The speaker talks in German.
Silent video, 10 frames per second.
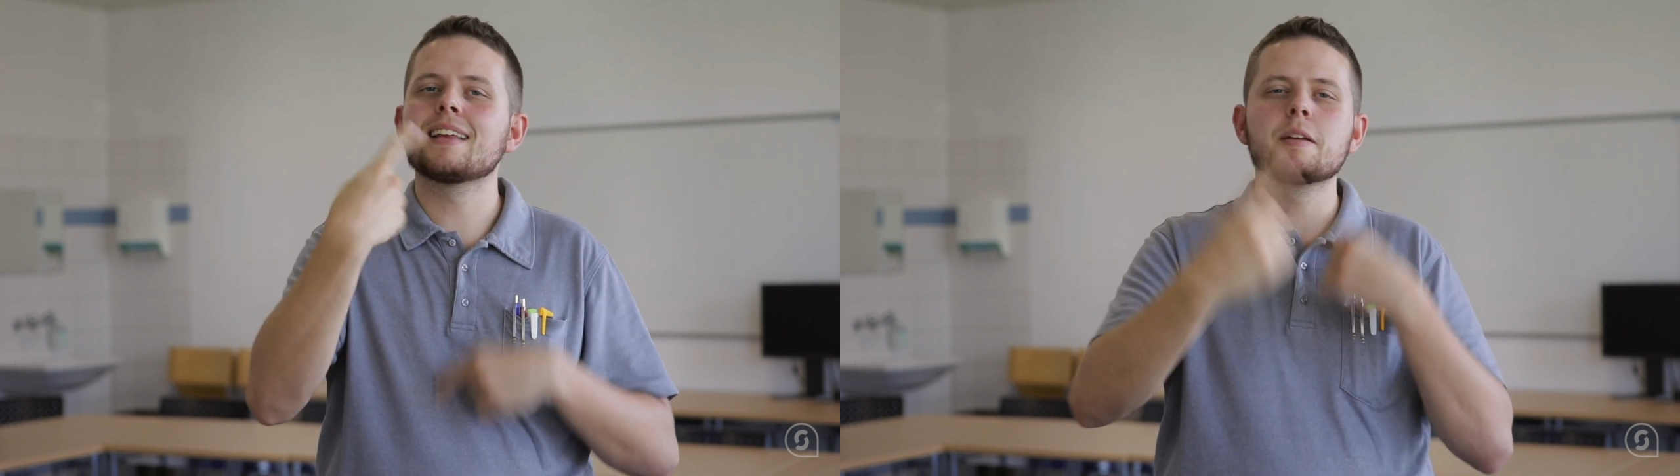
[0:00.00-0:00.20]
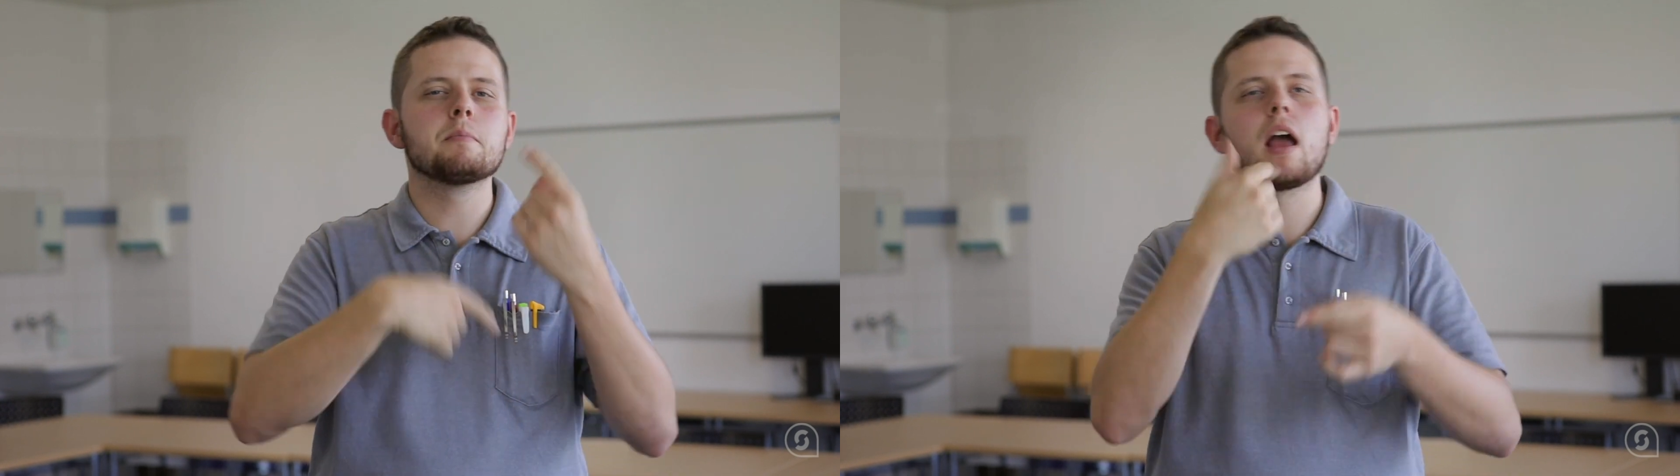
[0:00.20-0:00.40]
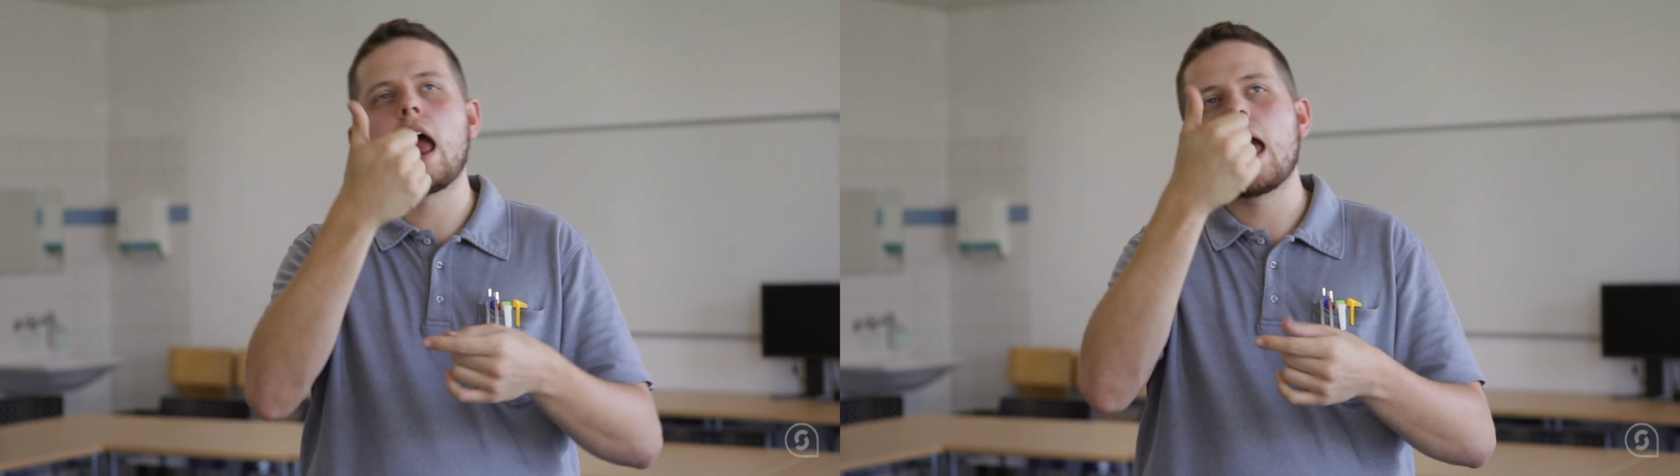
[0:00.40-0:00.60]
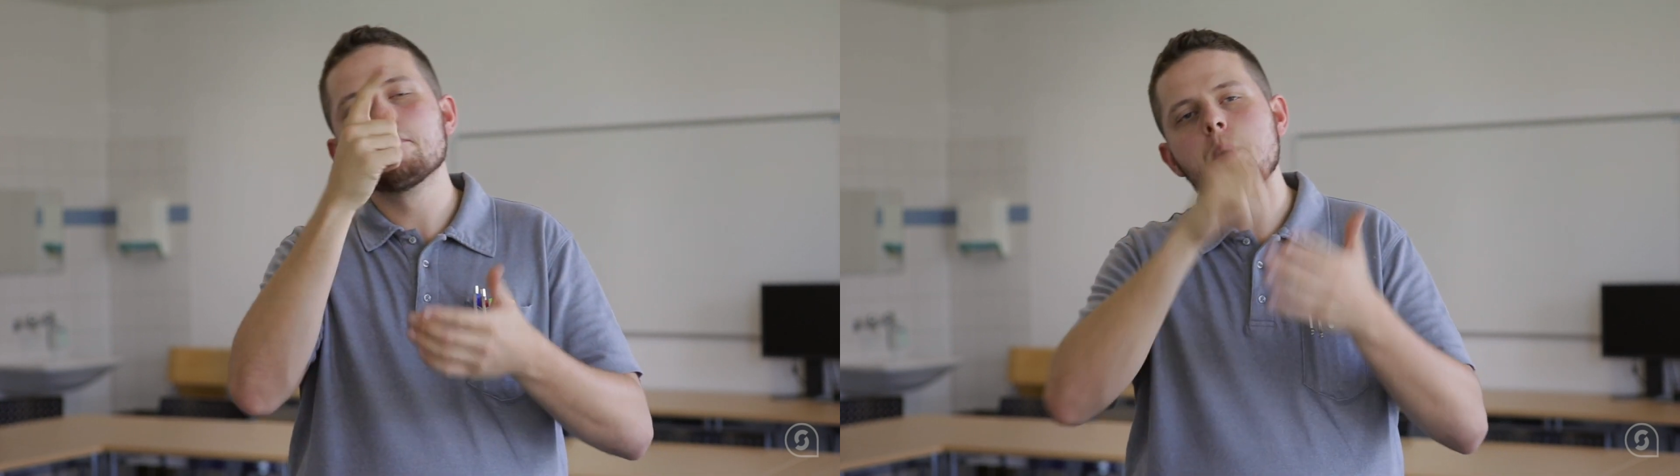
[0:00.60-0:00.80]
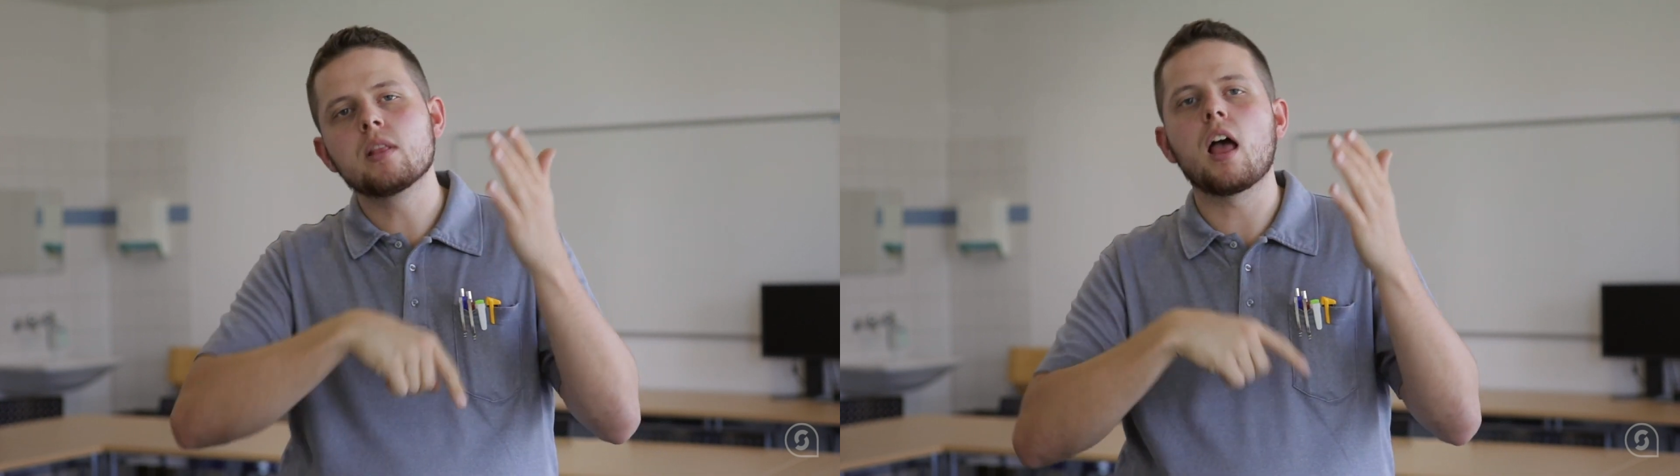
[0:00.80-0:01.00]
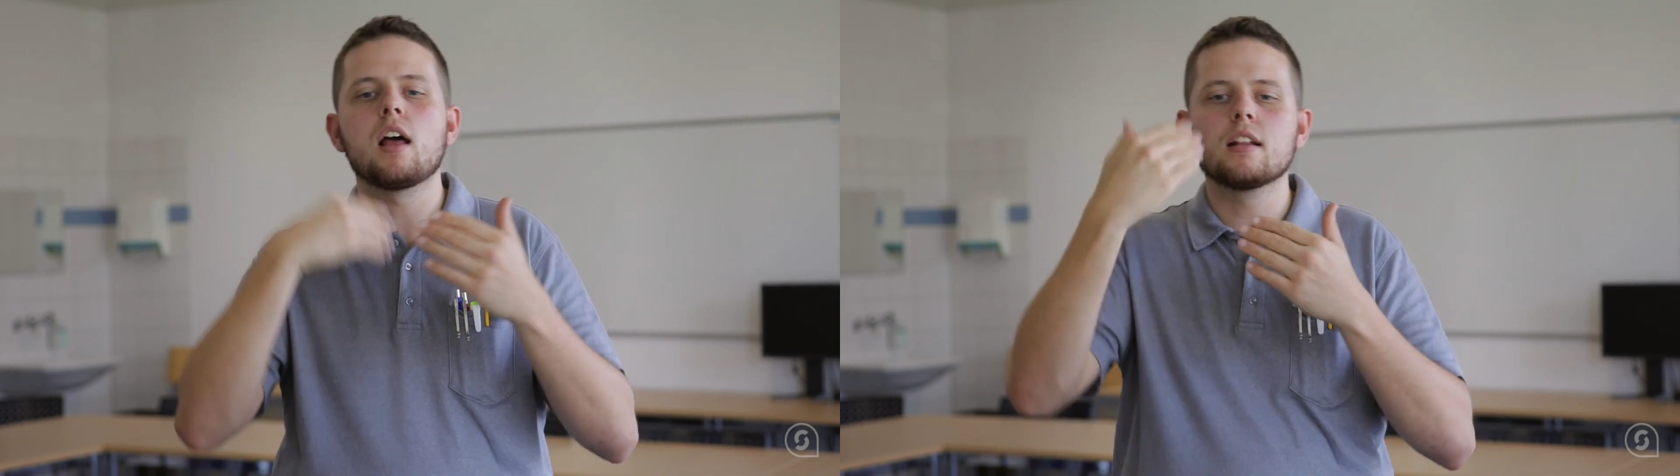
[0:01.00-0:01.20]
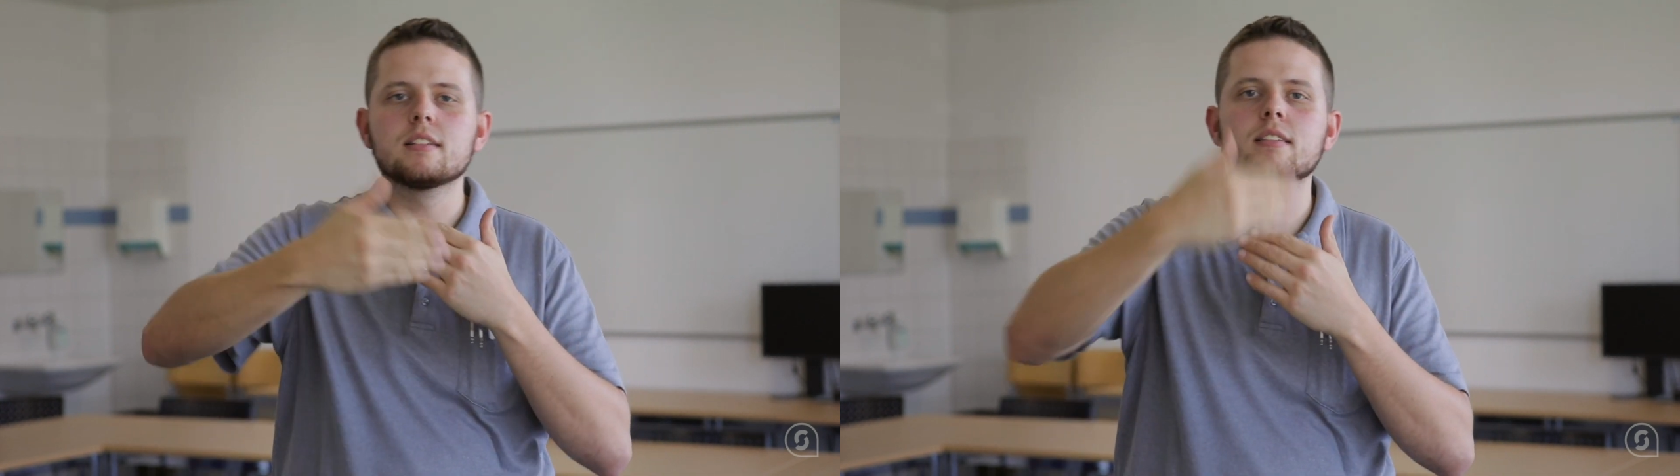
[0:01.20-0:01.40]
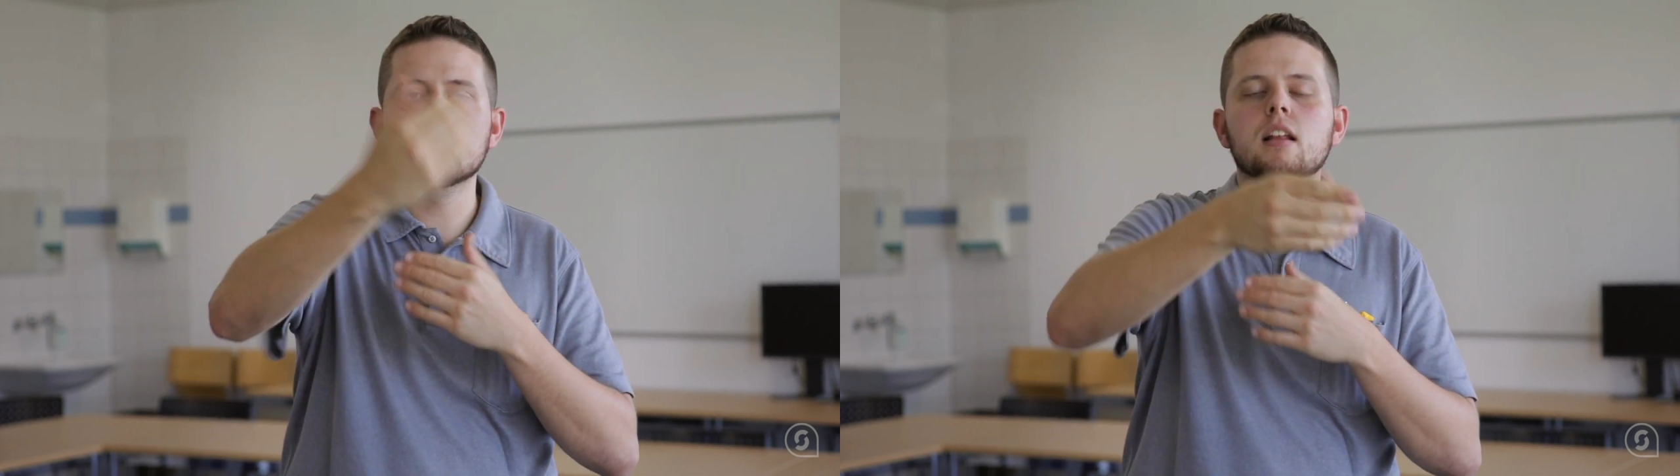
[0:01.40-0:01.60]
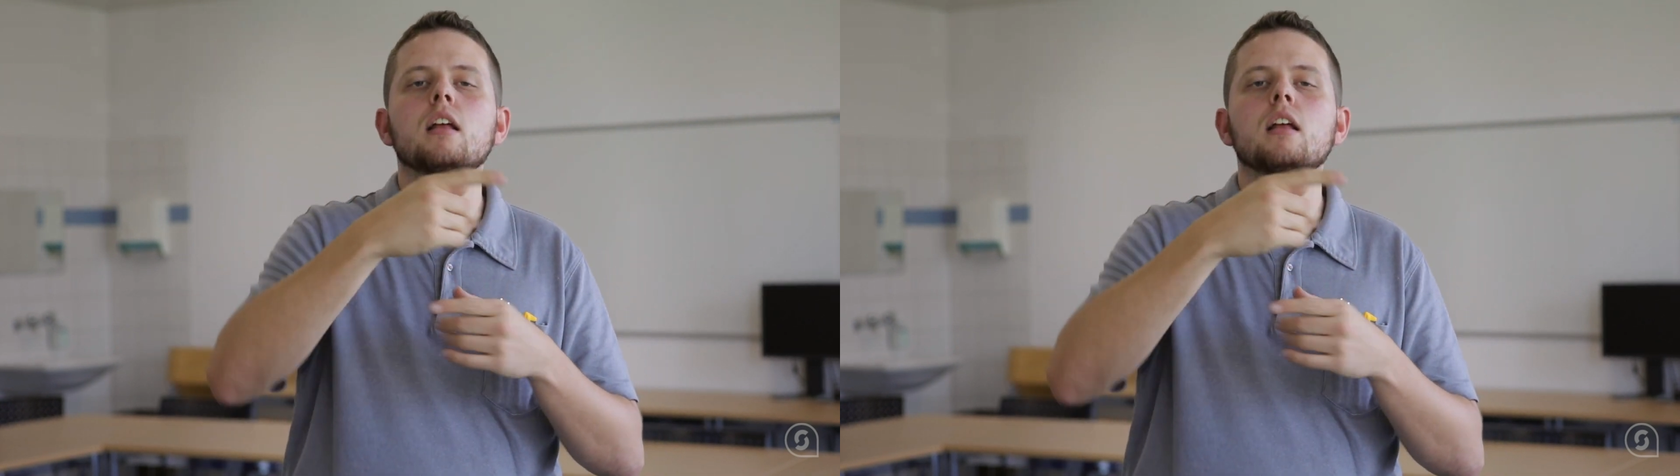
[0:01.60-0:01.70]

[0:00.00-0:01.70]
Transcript: Auch findet einmal im Monat eine